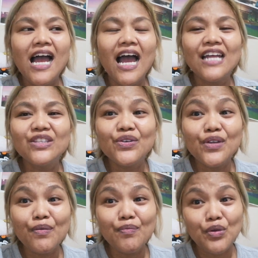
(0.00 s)
under
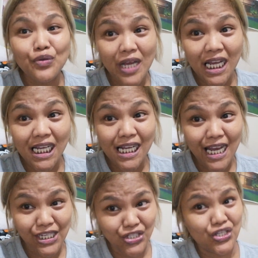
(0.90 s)
review na ang
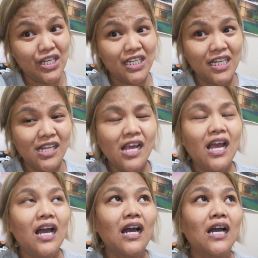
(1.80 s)
aking channel.
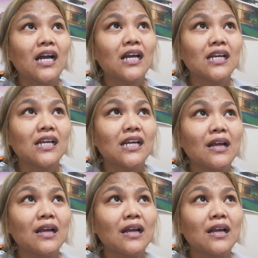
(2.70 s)
Uh,